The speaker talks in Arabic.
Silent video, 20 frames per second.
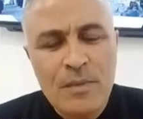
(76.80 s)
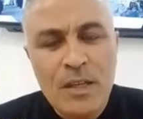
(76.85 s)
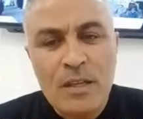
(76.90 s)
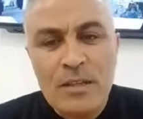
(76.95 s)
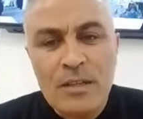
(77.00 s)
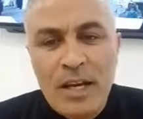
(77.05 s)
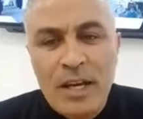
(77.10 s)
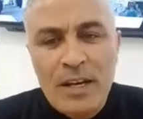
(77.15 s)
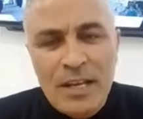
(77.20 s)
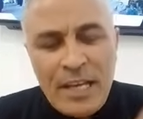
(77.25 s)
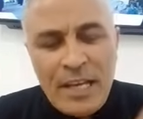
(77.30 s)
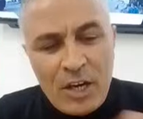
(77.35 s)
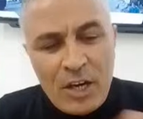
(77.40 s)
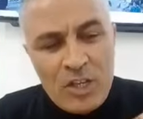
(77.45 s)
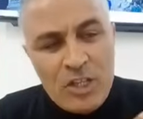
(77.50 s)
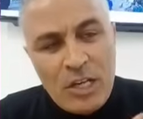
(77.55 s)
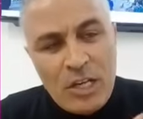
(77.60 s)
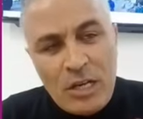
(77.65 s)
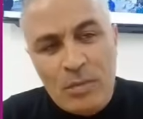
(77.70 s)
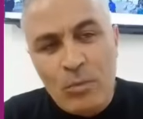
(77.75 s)
نهار
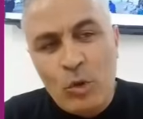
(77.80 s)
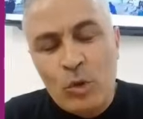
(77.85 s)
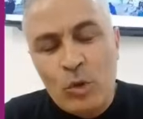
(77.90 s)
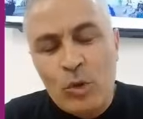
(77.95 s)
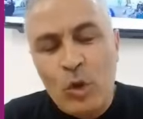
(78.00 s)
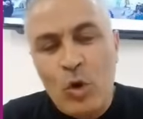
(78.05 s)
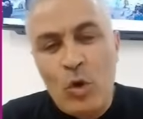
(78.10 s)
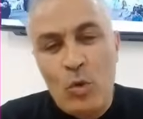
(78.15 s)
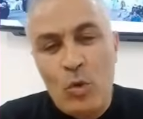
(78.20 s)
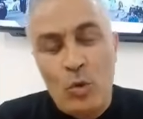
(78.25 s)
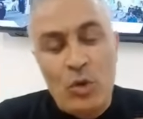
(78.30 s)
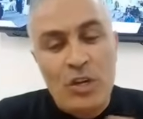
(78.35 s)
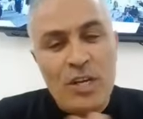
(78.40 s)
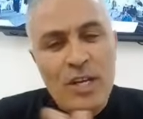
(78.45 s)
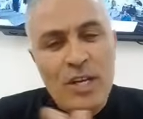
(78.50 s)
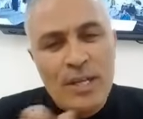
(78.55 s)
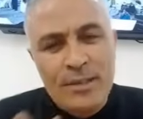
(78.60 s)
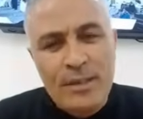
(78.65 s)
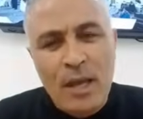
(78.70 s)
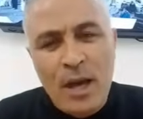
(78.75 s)
نخرج على الموضوع
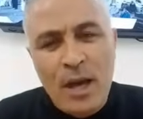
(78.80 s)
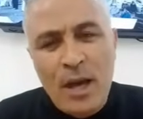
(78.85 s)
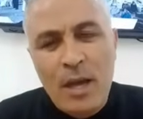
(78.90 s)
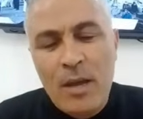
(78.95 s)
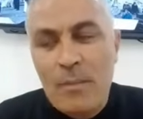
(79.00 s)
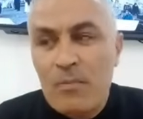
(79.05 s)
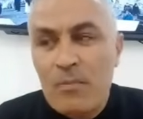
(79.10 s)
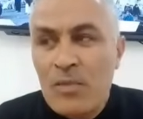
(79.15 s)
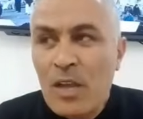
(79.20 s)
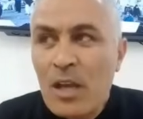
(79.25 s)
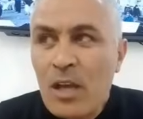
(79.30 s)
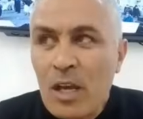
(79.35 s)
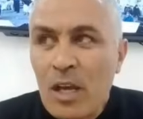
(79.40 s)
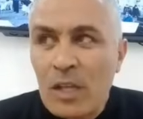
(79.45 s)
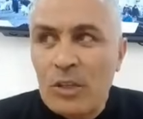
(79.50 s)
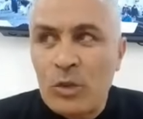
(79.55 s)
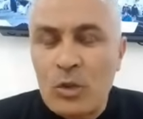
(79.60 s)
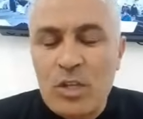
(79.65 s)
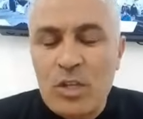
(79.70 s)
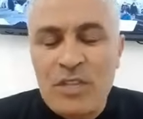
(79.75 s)
والنطاق
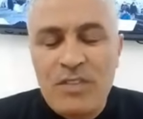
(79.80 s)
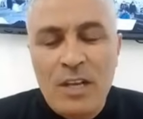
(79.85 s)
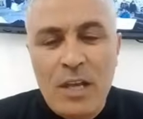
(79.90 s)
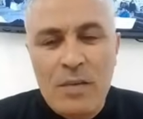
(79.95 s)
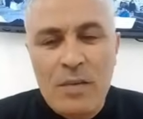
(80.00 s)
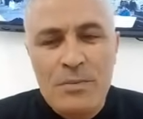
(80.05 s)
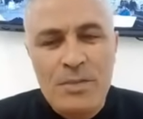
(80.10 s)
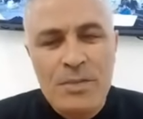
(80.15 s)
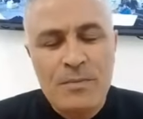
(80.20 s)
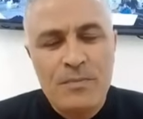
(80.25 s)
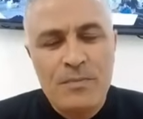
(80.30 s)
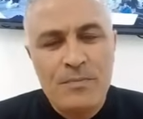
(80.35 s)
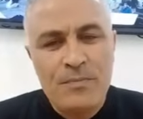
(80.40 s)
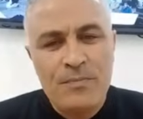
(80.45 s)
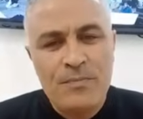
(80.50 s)
حطوني في الحبس